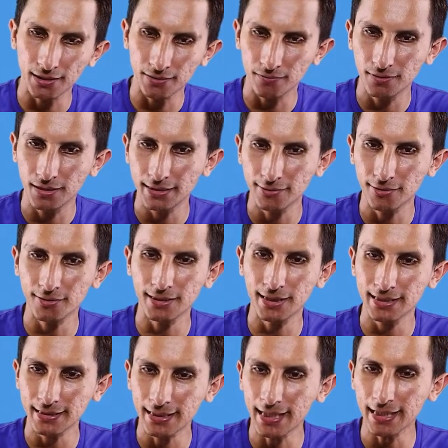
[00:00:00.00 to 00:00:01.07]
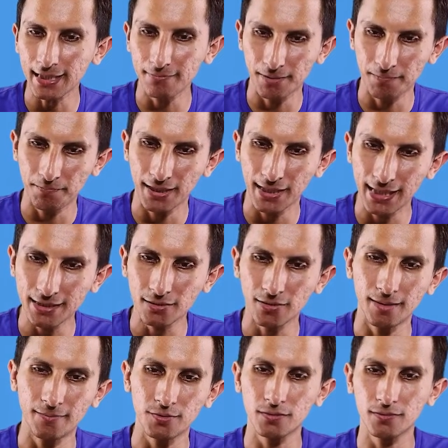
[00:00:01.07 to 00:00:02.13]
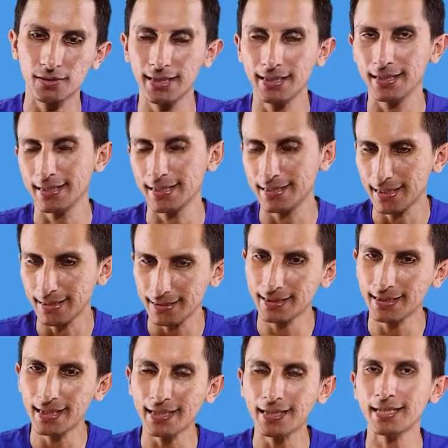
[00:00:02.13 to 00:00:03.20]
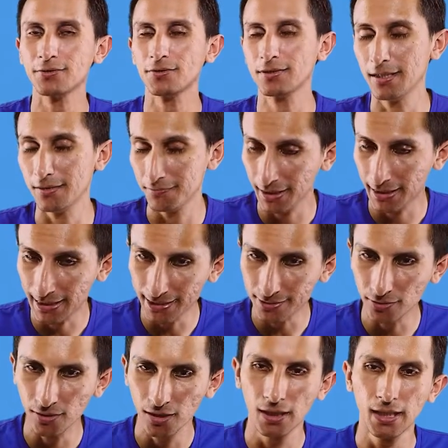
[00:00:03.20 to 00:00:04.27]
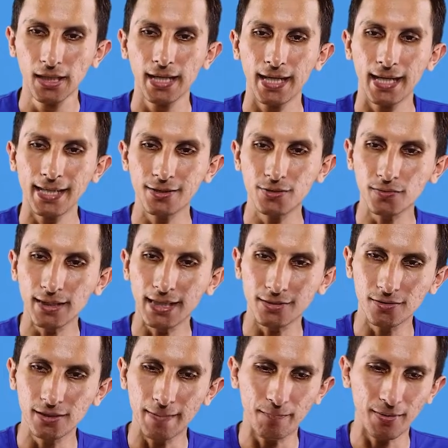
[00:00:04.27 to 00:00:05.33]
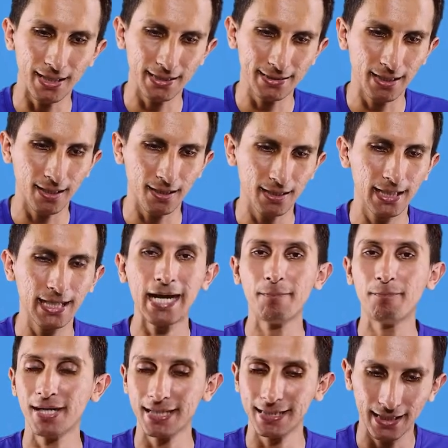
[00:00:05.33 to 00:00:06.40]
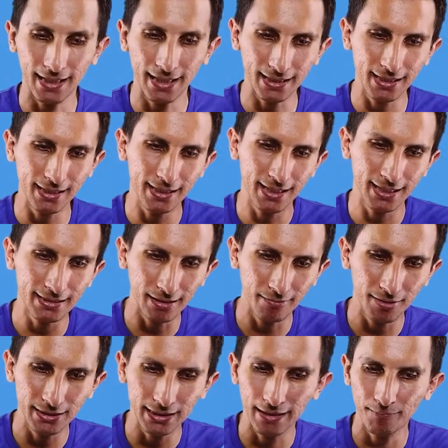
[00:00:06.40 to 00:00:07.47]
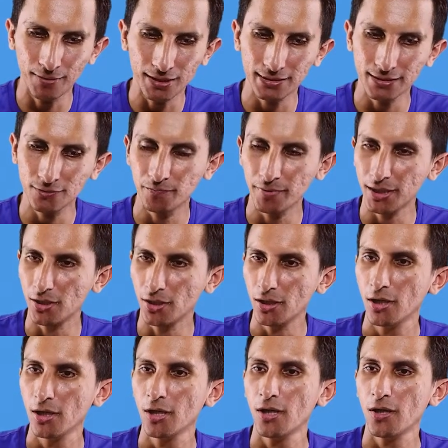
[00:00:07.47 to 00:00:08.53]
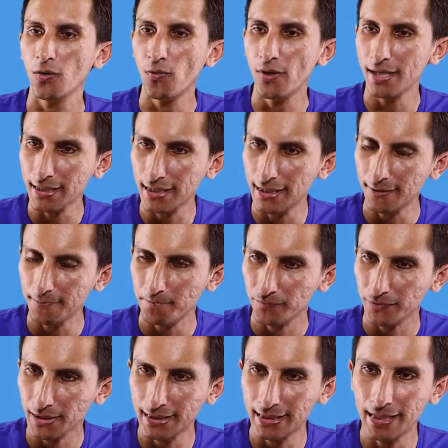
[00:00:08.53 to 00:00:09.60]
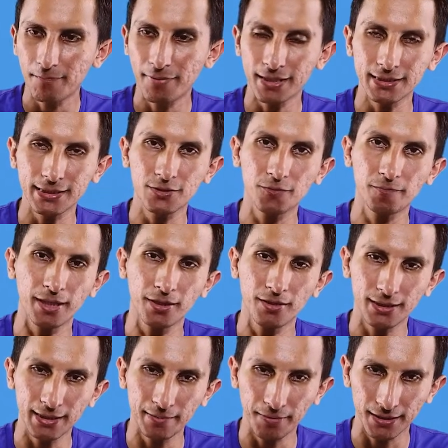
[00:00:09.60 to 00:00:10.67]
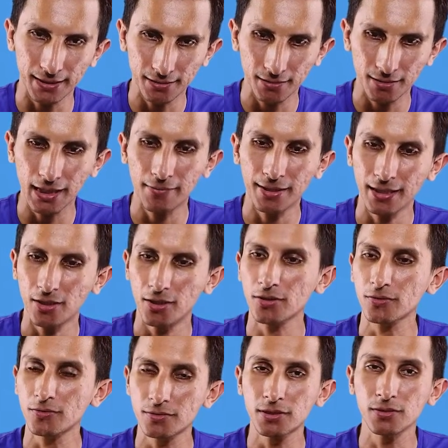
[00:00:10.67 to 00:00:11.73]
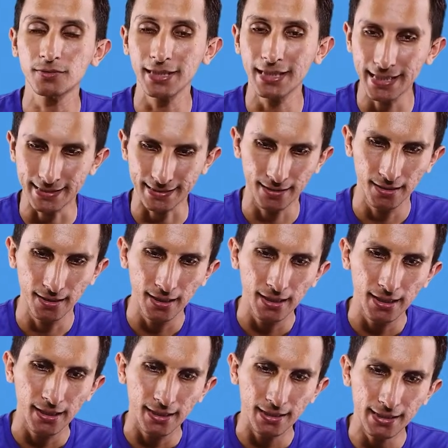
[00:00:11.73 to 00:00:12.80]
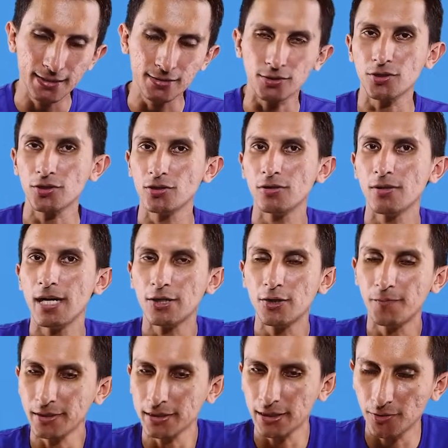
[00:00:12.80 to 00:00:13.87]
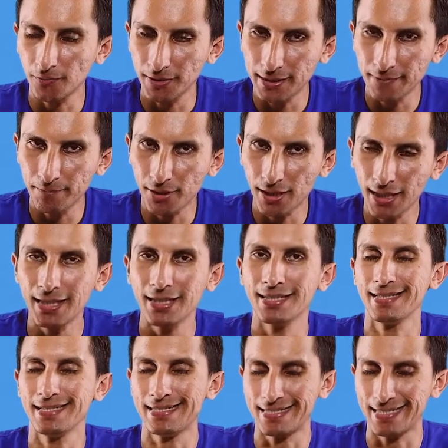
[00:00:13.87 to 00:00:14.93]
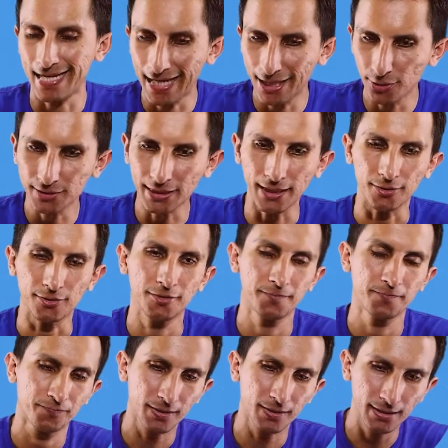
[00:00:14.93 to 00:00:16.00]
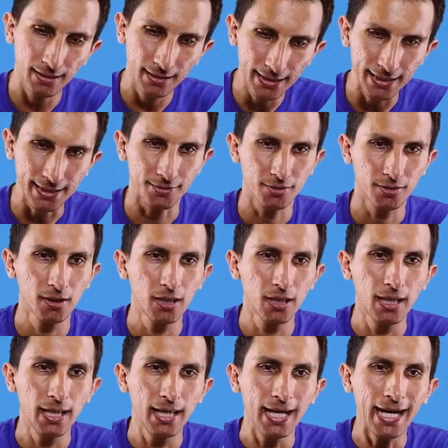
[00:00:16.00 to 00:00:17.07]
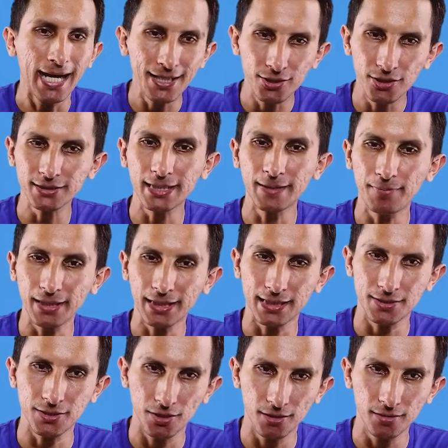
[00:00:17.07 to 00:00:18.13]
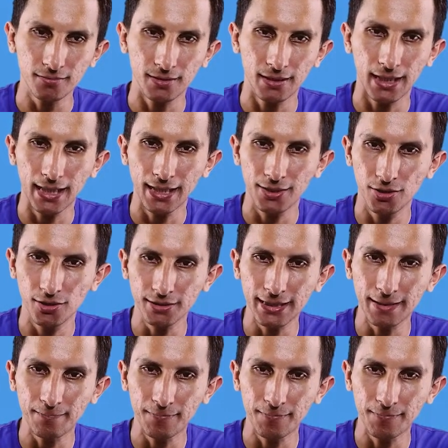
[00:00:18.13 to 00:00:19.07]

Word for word: tengo un gestor de descarga, me pide esto, damos un clic en iniciar descarga, eso es en mi caso. En su caso le, le aparecerá aquí directamente en la parte superior o aquí en la parte superior dependiendo del navegador que usted utilice. Listo, yo no lo hago porque como dicen por ahí, ya lo tengo. Listo. Hay otra aplicación, hay otra